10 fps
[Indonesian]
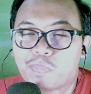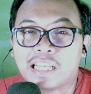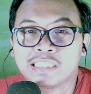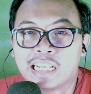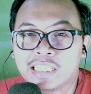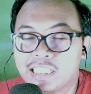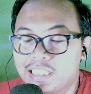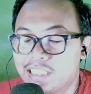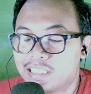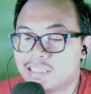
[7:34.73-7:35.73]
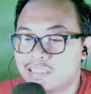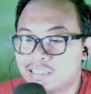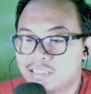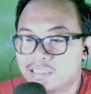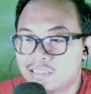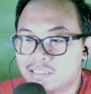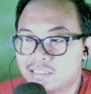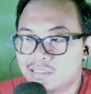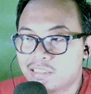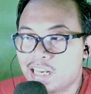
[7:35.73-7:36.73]
panjang gini ya.
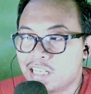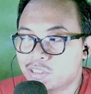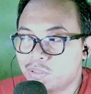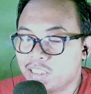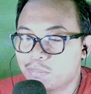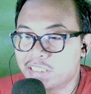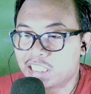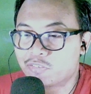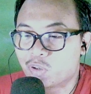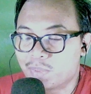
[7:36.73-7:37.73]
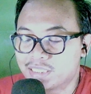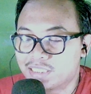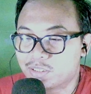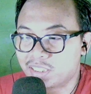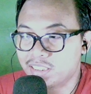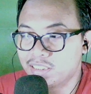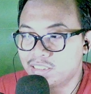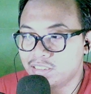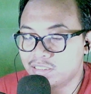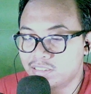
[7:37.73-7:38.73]
Langsung aja banyak informasi, oke?
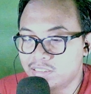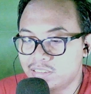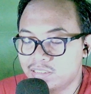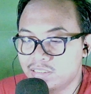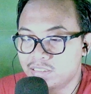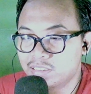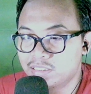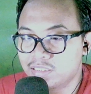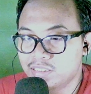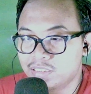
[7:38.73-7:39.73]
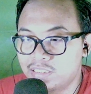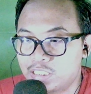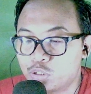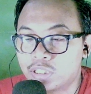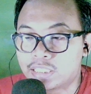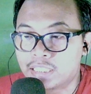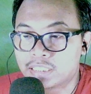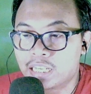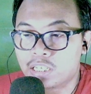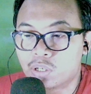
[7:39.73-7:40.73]
Yaitu nyeritain
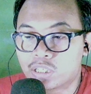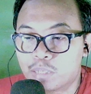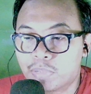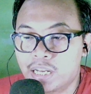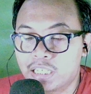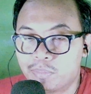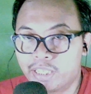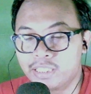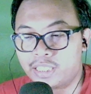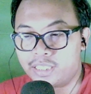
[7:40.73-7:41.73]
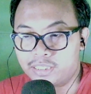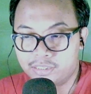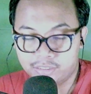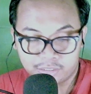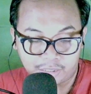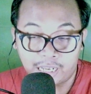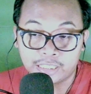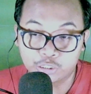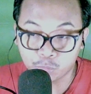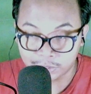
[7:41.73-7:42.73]
tentang lore daripada animenya ya.
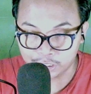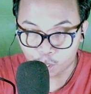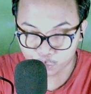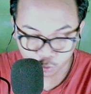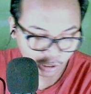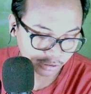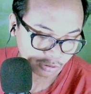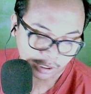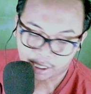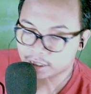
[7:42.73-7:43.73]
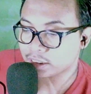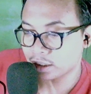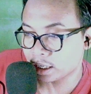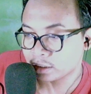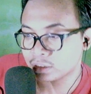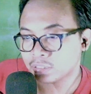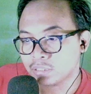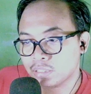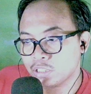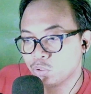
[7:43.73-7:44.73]
Dan itu menjawab juga tuh terkait dengan
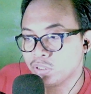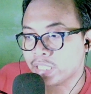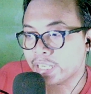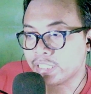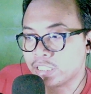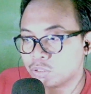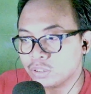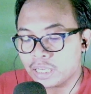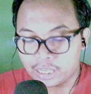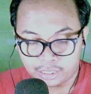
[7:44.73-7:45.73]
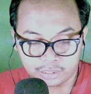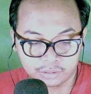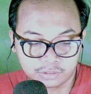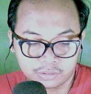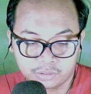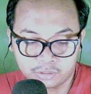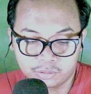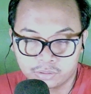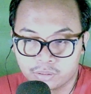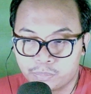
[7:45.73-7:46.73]
dunia ini itu ya
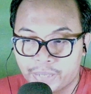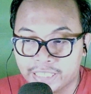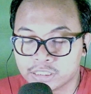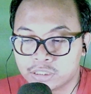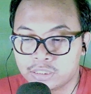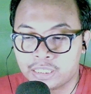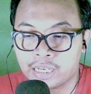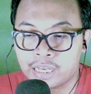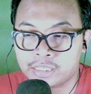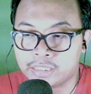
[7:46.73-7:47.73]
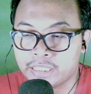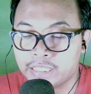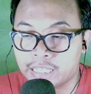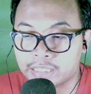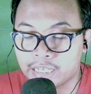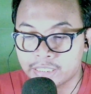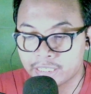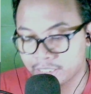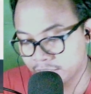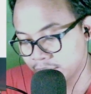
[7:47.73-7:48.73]
base dengan ingatannya